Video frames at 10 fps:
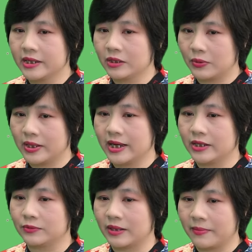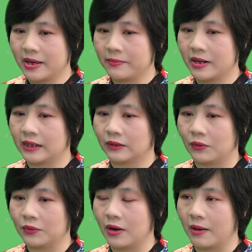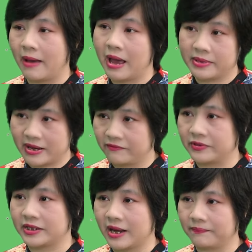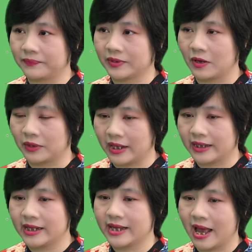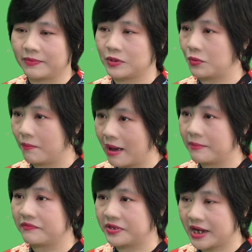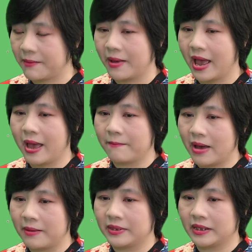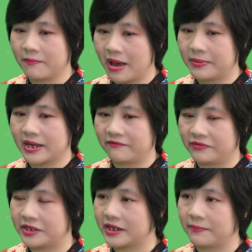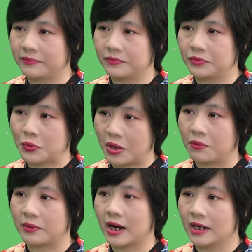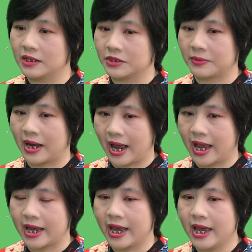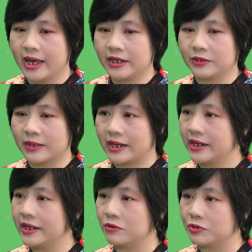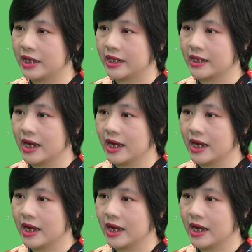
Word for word: nhưng tuy nhiên chúng ta biết bữa ăn tối đó là 35% có thể tiết giảm thì xuống 30%, yeah. 30 đến 35% nhu cầu năng lượng trong cả ngày thì chúng ta nên điều chỉnh.